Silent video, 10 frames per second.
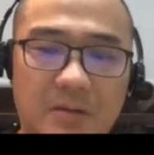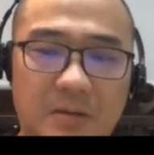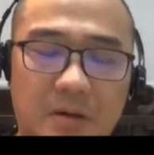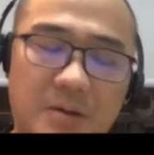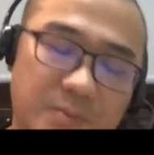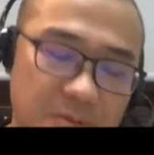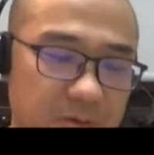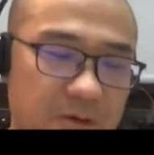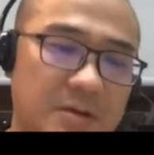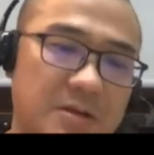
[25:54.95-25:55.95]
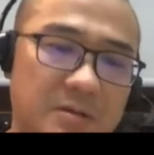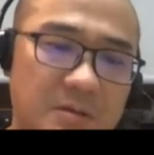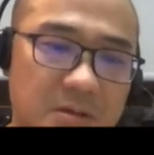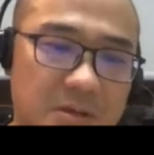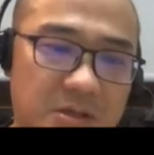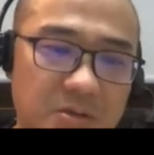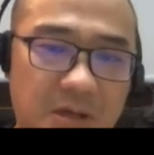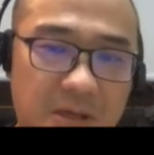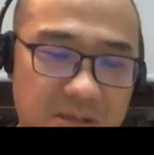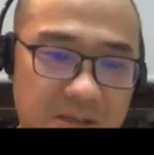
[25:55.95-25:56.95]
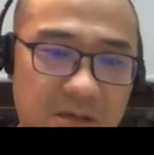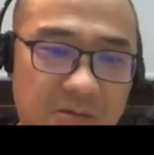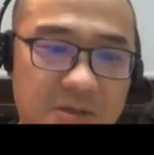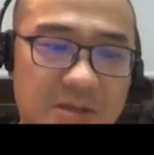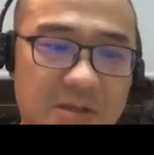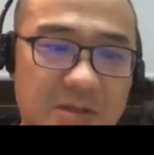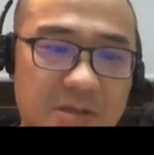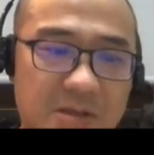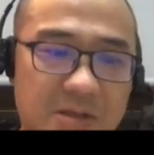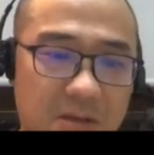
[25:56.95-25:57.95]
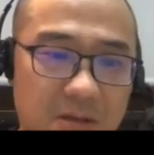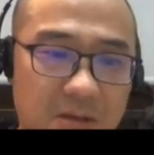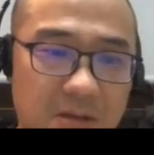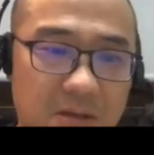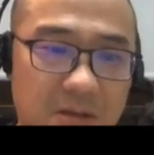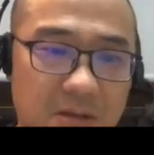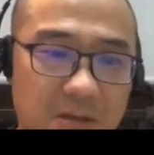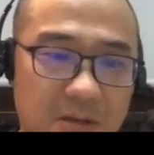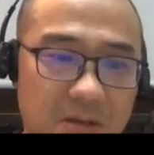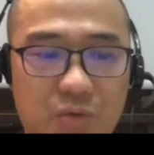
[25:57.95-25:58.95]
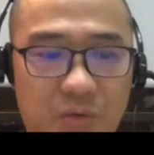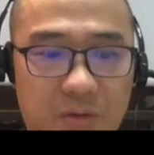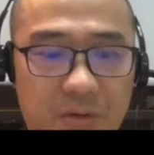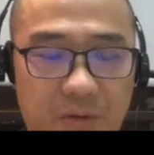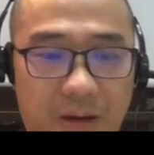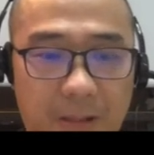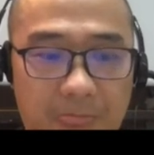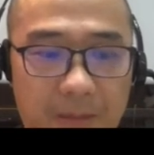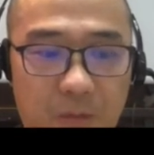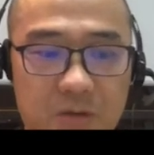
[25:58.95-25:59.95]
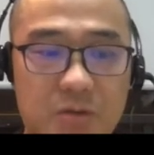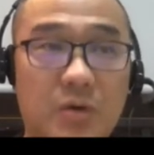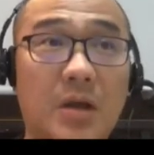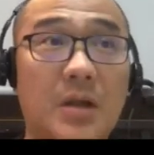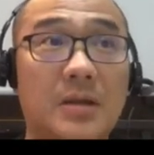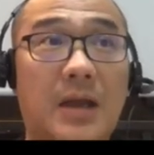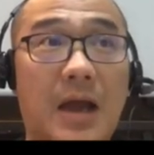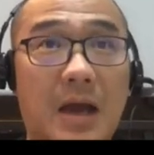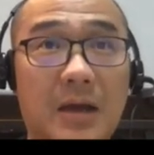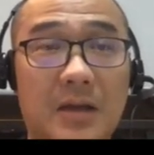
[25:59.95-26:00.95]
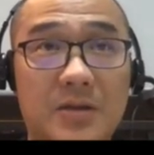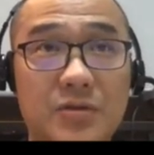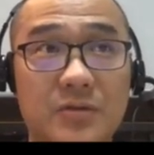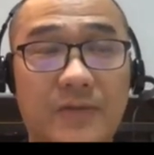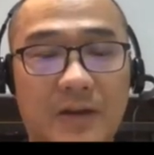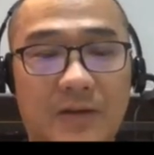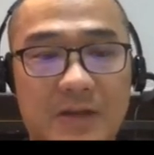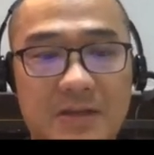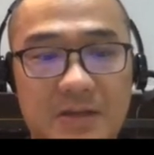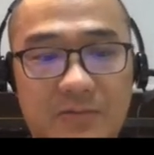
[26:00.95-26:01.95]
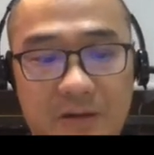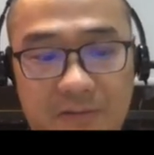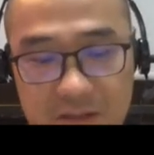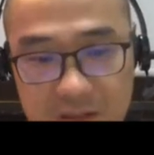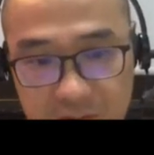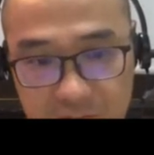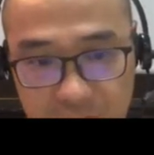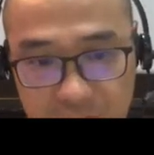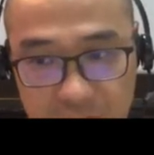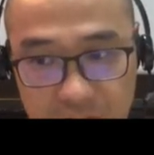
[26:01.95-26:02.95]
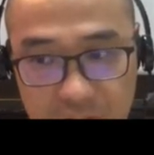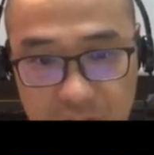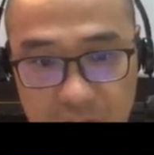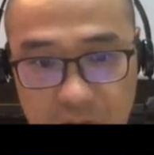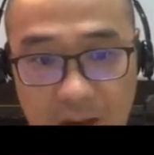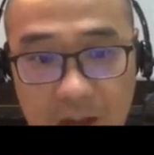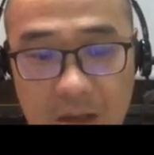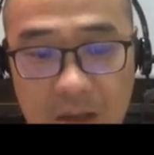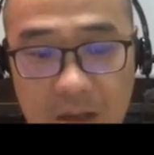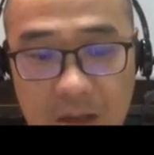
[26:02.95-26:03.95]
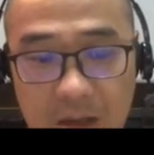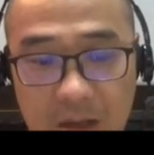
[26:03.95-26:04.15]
呃，不是不用看，就是极有可能这个家伙是在干什么？只是是在乱做，对吧？或者说他可能就是为了完成任务而完成任务。对吧？那还有一